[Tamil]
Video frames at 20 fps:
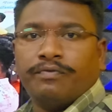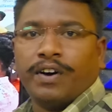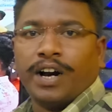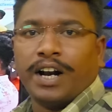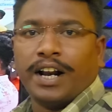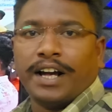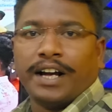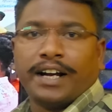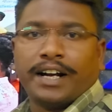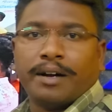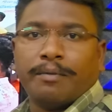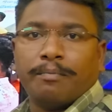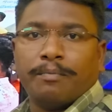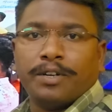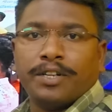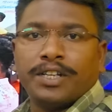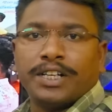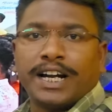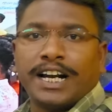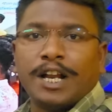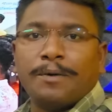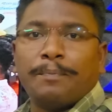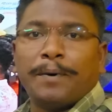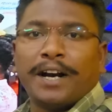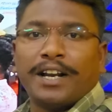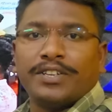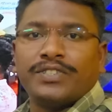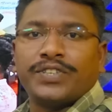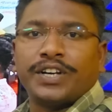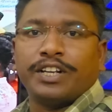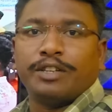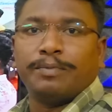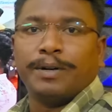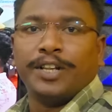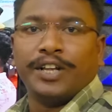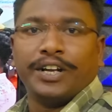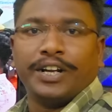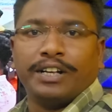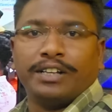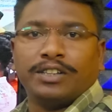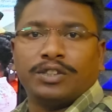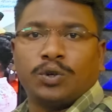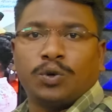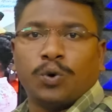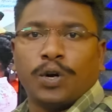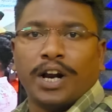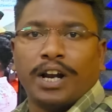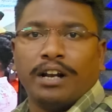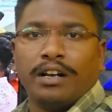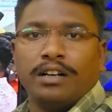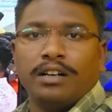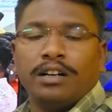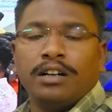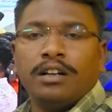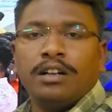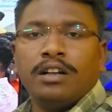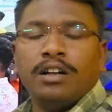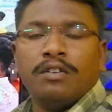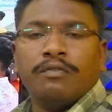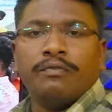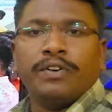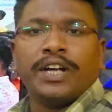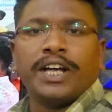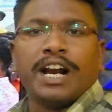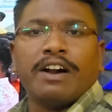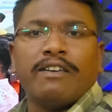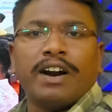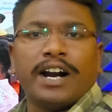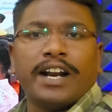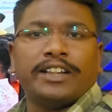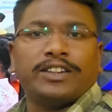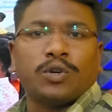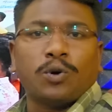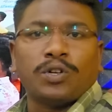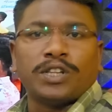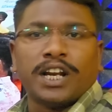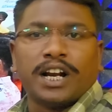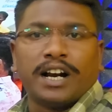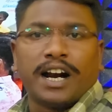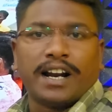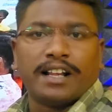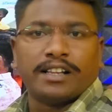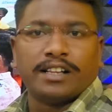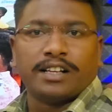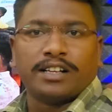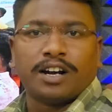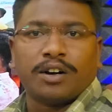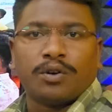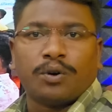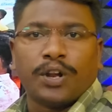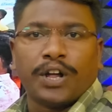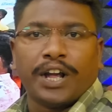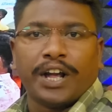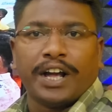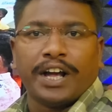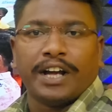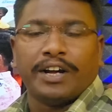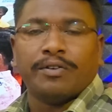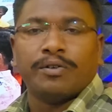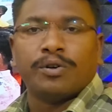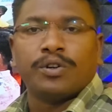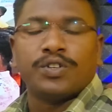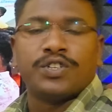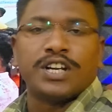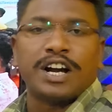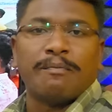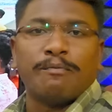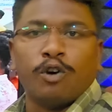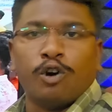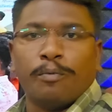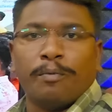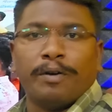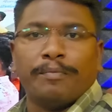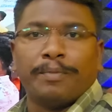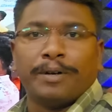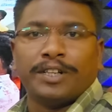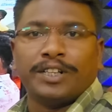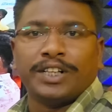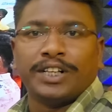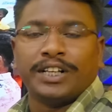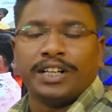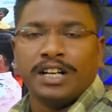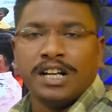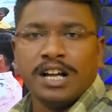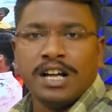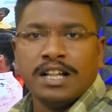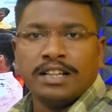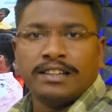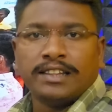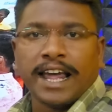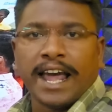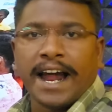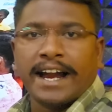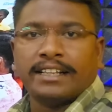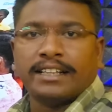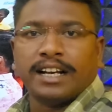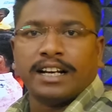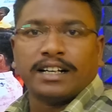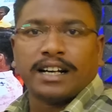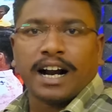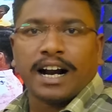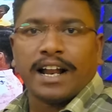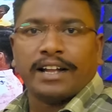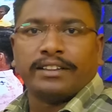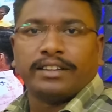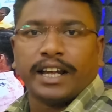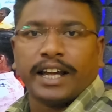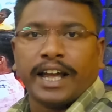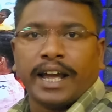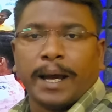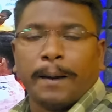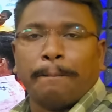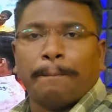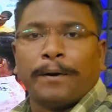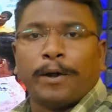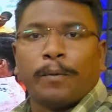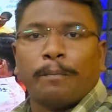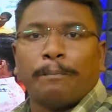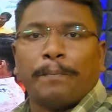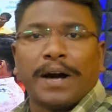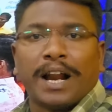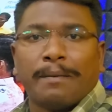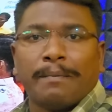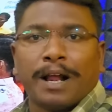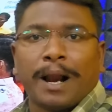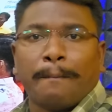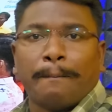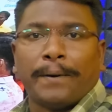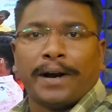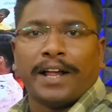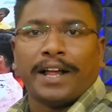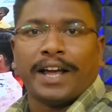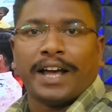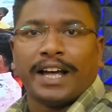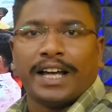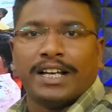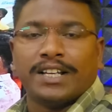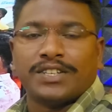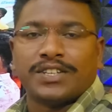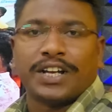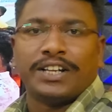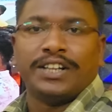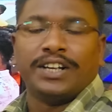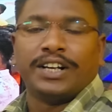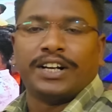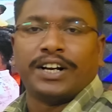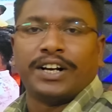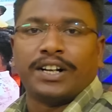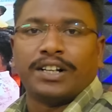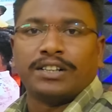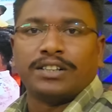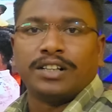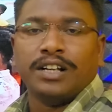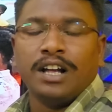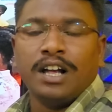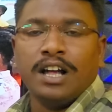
வணக்கம் இந்த கள்ளிப்பாடி சேதுபதியின் குரல் விக்கிரவாண்டி தொகுதியில் நடந்திருக்கக்கூடிய ஒரு சம்பவம் என்பது தேர்தல் களத்தையே பெரும் பரபரப்படைய செய்திருக்கின்றது